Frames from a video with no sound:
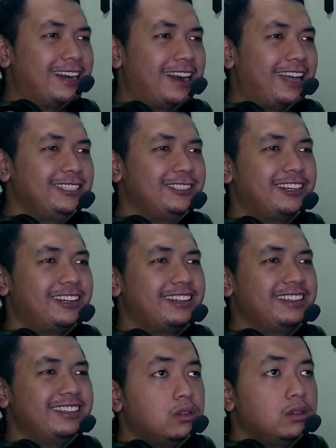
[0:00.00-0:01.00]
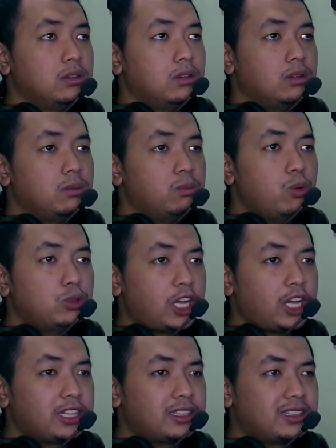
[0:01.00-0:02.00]
anjur.
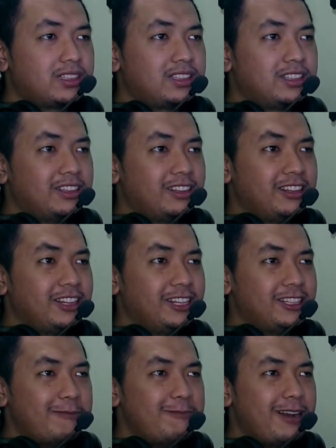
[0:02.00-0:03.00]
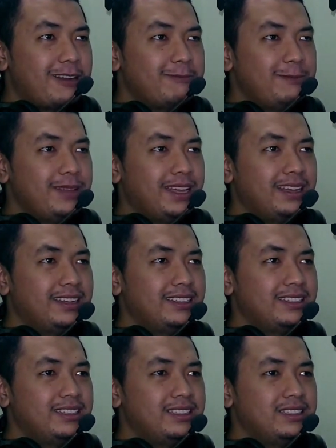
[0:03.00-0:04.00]
Buset, ditembak bimnya.
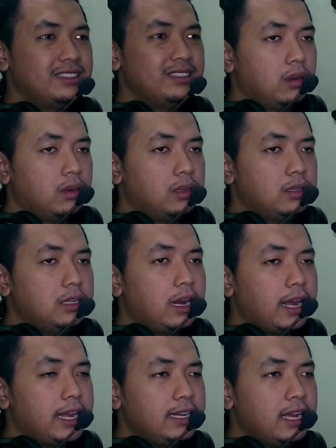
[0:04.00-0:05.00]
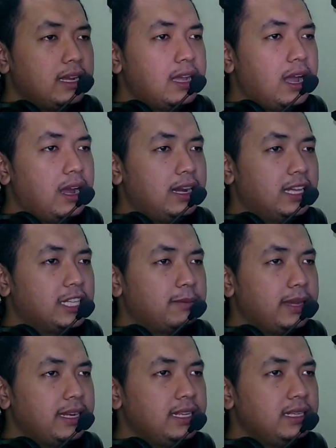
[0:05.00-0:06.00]
Yang lainnya nggak ngelihat
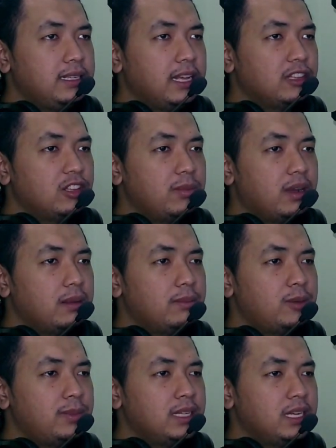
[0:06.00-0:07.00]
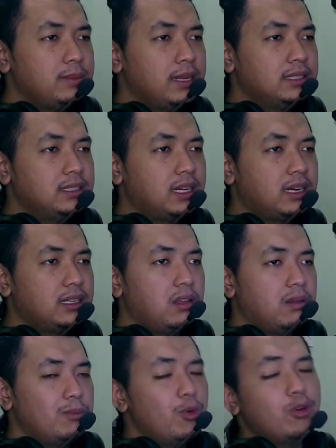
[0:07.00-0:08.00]
apa ini Gento bakal berubah jadi Blazer.
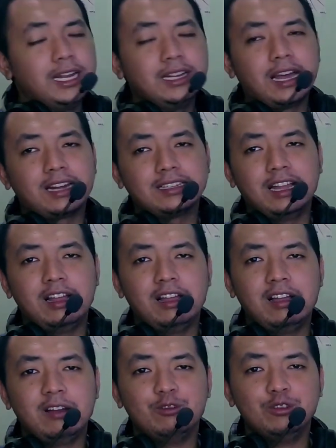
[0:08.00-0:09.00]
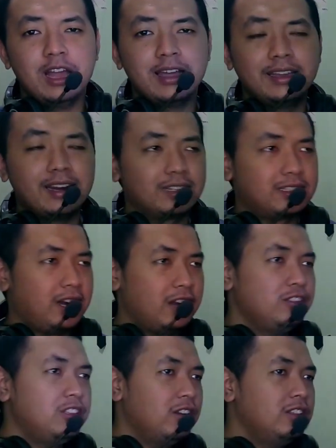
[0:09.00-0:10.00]
Mungkin karena udah gerak
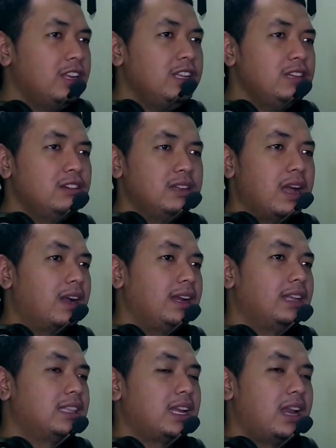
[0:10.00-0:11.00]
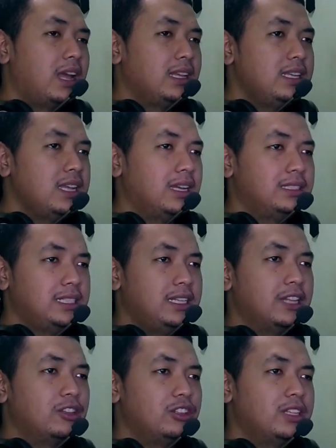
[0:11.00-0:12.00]
terlalu jauh jadi nggak kelihatan lagi ya si
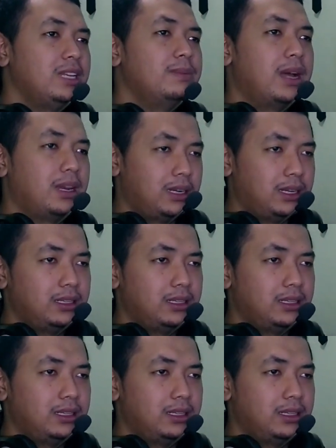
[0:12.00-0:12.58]
Gentonya di mana.